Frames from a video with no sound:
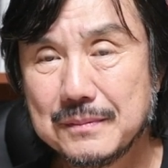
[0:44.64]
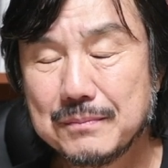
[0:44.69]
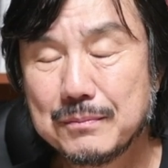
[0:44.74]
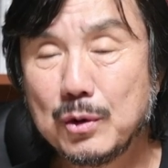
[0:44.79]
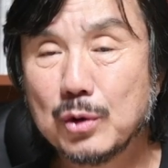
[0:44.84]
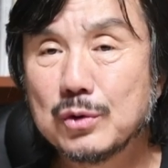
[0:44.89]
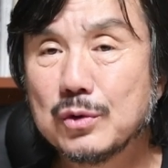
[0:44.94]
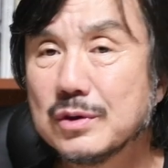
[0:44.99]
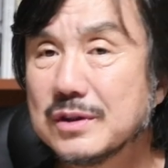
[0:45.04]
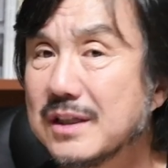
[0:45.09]

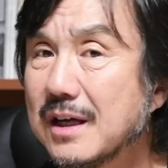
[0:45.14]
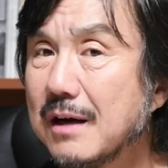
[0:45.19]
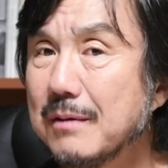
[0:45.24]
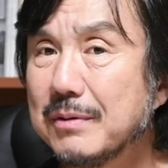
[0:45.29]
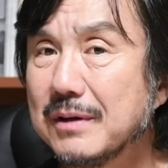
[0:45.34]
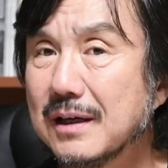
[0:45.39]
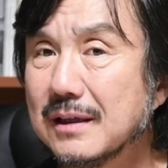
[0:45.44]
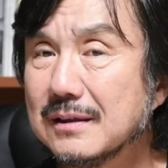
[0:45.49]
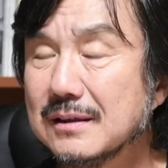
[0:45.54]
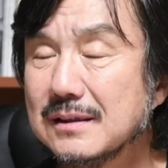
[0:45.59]

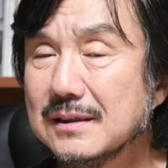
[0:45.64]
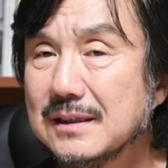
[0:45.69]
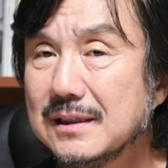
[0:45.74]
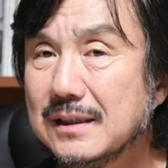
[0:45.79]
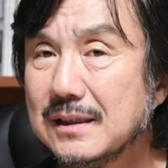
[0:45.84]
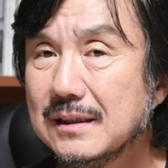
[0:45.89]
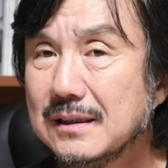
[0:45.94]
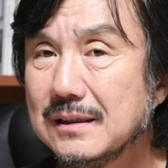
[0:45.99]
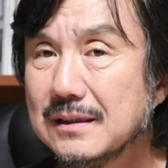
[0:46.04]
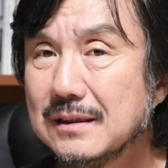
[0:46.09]

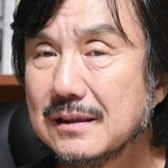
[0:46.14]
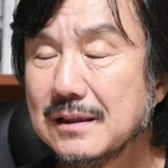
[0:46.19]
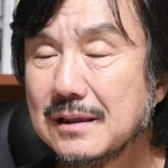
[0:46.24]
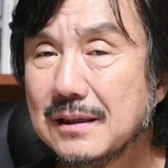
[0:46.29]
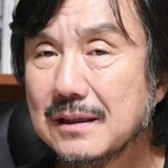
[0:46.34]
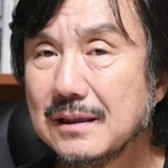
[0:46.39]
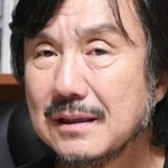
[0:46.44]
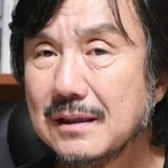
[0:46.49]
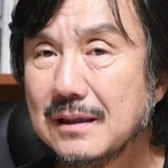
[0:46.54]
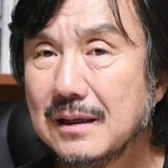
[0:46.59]
포토샵이라든지
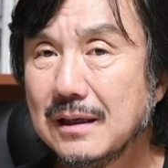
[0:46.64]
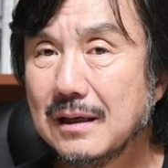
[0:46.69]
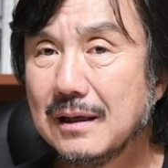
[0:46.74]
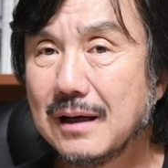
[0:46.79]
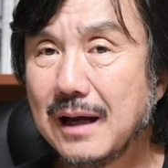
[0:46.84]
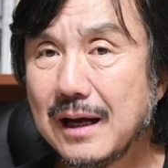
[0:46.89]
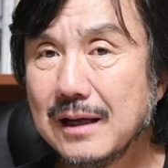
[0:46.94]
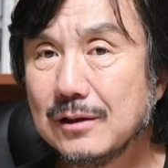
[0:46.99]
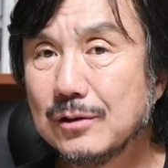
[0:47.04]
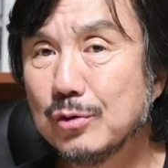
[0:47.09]

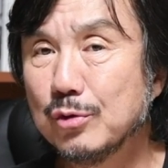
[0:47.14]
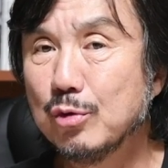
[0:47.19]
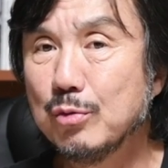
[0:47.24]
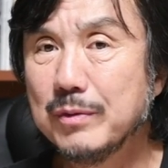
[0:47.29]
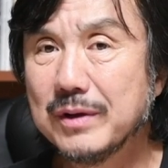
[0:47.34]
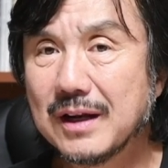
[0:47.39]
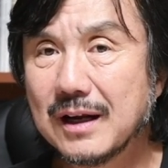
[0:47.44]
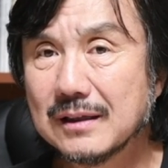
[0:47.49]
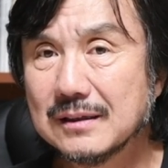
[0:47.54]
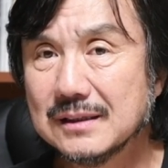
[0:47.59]

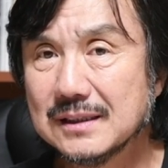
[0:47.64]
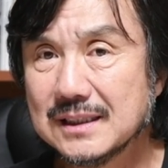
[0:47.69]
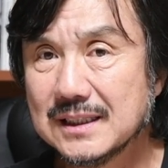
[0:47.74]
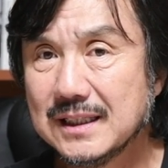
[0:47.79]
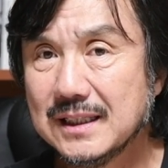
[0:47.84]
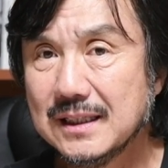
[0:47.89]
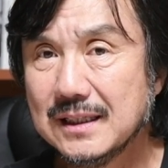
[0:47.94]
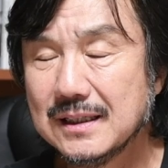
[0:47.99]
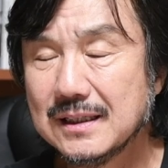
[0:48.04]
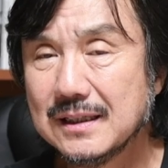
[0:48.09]

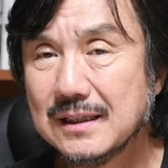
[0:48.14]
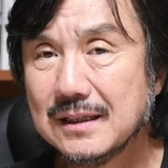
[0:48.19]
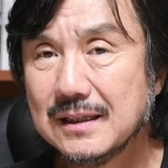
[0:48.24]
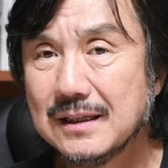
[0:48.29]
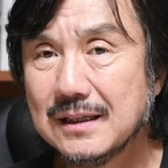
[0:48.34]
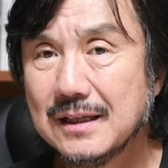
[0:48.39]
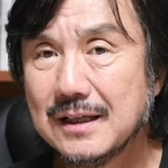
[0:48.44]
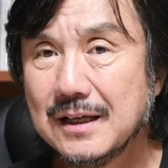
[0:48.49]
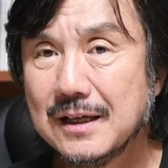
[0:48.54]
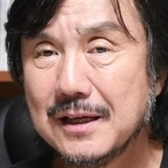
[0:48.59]
라이트룸이라든지
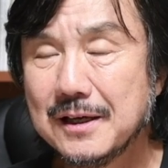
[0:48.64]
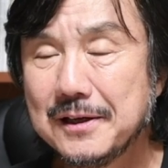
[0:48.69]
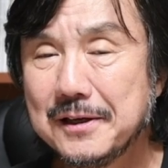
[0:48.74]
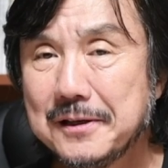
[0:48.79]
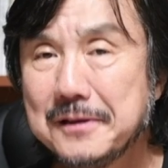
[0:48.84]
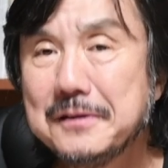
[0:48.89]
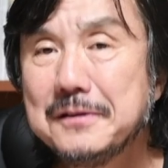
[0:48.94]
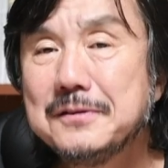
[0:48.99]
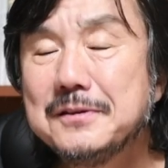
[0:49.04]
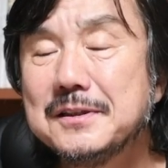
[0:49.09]

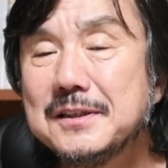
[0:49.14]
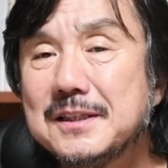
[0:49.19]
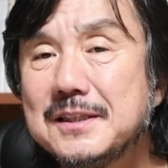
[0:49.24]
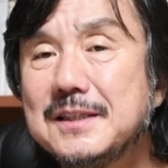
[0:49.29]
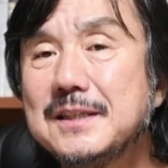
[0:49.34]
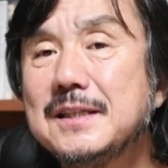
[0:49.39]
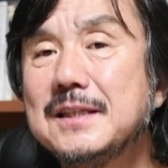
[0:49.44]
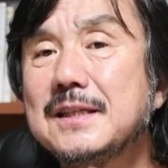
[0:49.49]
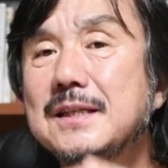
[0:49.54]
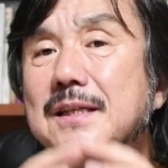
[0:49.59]
이런
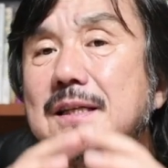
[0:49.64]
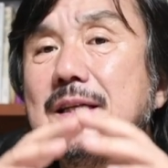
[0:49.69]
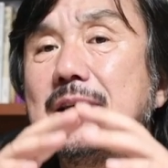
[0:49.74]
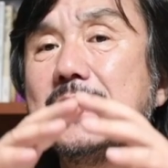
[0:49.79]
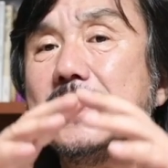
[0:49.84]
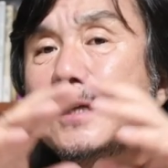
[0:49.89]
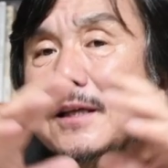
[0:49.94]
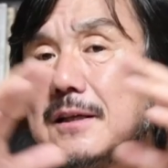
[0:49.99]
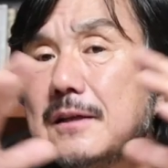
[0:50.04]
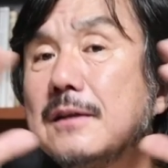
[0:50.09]
것이
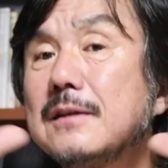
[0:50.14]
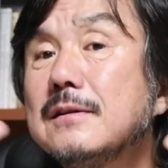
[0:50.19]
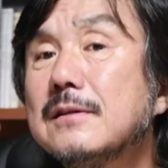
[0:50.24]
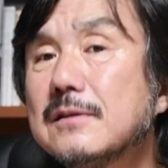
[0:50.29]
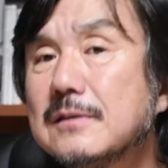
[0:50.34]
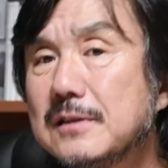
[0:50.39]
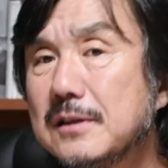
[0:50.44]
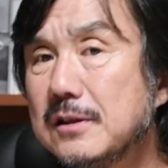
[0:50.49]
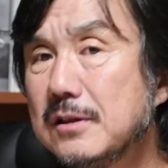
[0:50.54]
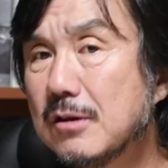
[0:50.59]
이런
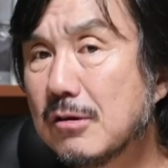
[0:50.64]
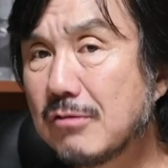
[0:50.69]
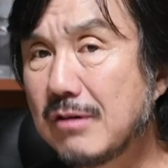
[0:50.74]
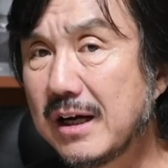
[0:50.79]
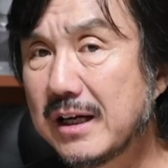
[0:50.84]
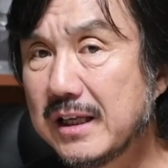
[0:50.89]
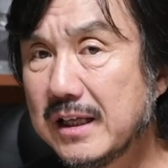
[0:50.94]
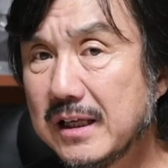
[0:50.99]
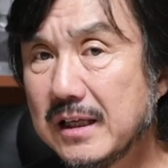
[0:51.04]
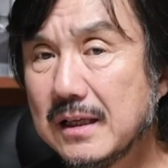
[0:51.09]
것의
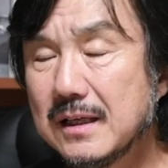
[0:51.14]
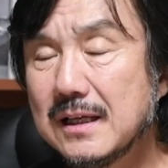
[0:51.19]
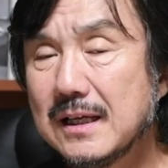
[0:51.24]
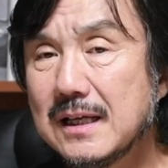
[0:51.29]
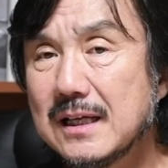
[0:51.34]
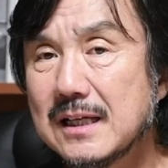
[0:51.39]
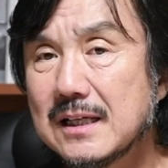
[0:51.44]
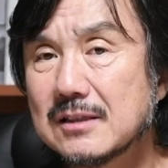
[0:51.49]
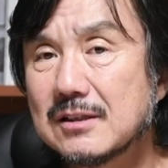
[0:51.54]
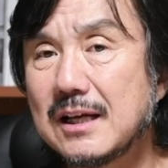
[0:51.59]
역할이
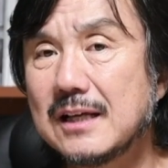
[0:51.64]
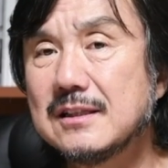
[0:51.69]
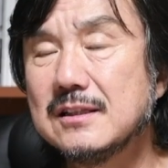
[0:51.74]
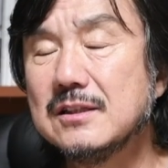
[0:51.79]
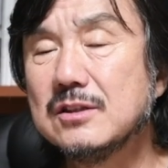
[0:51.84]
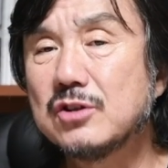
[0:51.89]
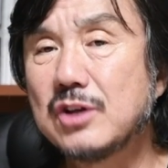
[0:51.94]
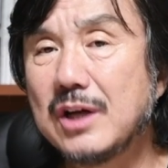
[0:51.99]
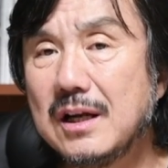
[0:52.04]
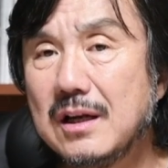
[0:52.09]

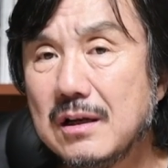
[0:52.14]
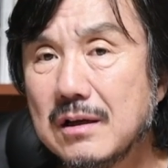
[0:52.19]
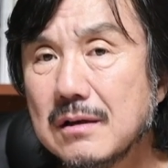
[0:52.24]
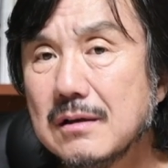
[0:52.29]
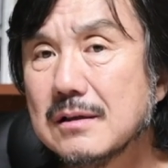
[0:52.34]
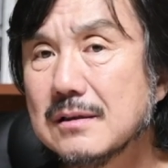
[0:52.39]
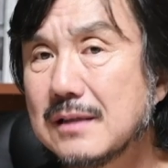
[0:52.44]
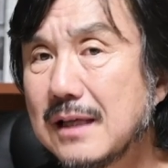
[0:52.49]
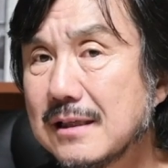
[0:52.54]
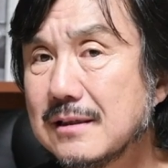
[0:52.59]
사진
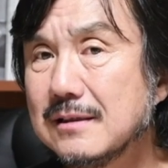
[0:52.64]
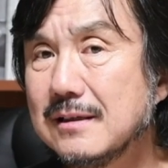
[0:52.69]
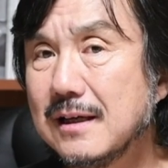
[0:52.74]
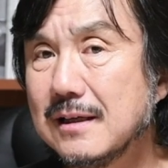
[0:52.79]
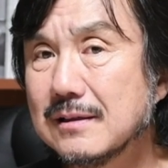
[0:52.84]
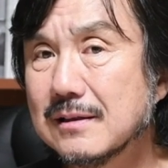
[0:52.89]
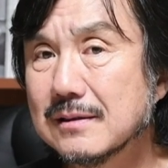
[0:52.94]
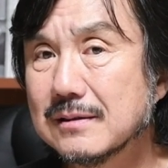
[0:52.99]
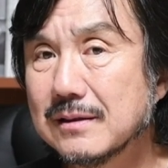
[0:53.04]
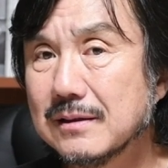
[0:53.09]
촬영, 사진에
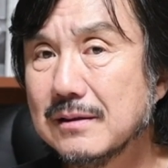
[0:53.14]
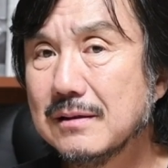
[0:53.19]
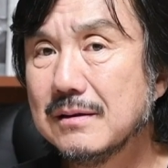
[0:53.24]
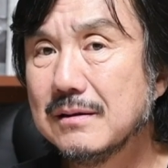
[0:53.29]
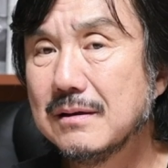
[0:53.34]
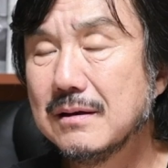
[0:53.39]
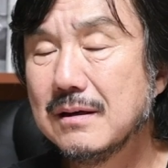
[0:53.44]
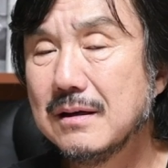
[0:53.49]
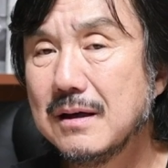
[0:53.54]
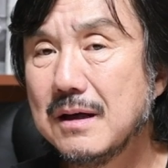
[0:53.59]
있어서
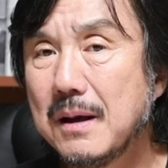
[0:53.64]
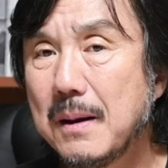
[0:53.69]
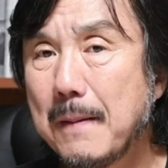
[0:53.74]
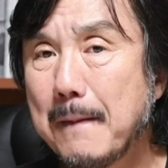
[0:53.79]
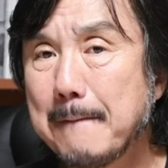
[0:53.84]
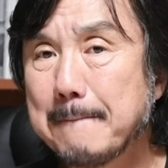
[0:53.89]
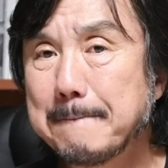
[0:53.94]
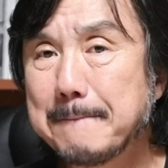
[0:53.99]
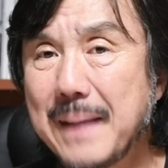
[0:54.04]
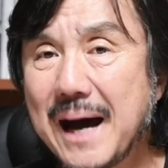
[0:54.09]

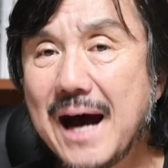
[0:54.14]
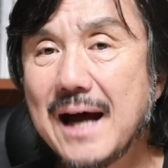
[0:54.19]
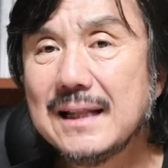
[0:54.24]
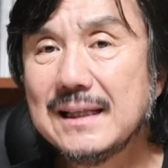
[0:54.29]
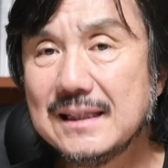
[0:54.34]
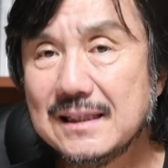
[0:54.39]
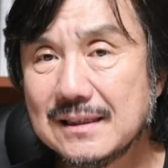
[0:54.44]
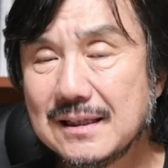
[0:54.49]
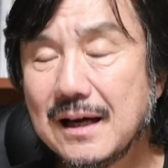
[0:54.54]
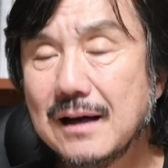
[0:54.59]
반
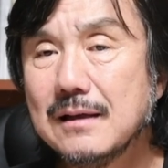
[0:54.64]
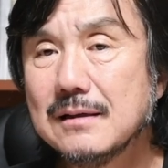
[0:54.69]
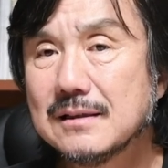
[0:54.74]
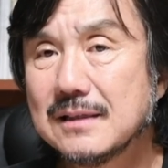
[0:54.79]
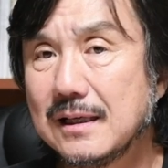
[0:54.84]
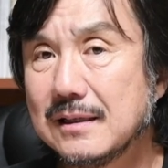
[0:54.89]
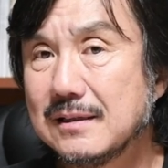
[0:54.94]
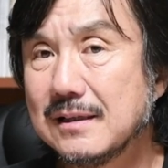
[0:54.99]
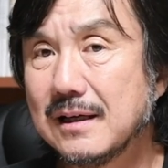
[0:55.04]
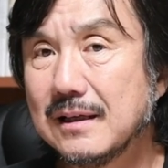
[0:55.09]
이상을
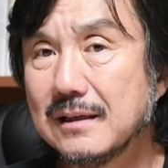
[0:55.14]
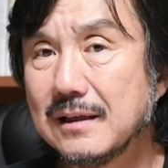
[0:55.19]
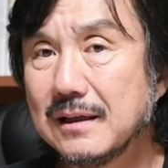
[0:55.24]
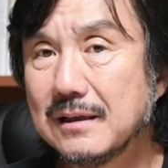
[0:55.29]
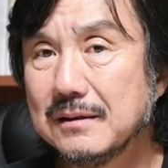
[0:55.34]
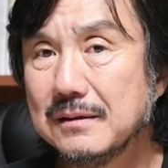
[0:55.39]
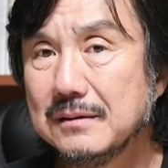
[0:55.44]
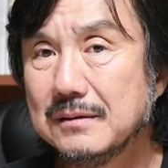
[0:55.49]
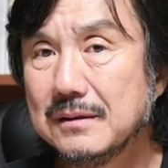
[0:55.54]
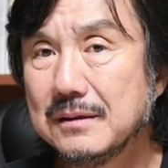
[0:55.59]

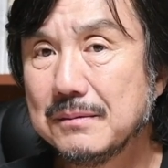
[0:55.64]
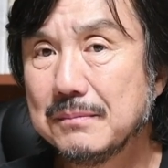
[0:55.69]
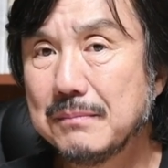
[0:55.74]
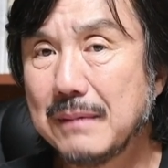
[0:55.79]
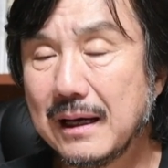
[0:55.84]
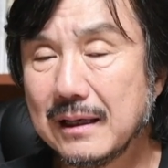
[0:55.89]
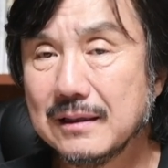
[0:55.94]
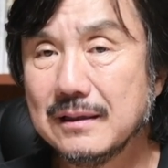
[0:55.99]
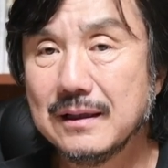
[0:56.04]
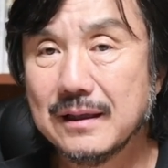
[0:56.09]
차지한다는
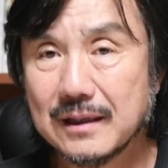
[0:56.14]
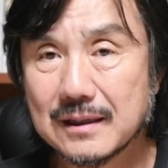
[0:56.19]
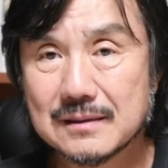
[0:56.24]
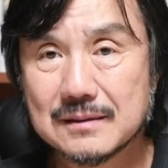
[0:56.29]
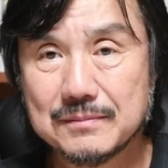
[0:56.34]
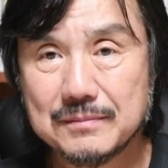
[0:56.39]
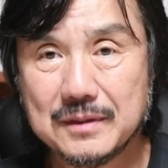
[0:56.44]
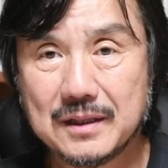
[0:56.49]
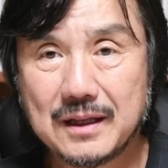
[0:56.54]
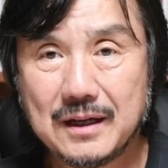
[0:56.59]
말이
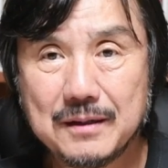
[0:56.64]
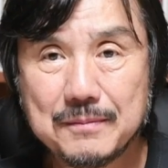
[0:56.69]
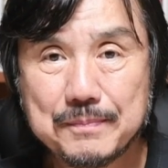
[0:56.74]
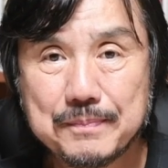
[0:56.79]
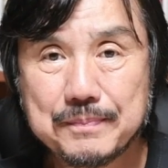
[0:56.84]
되겠습니다.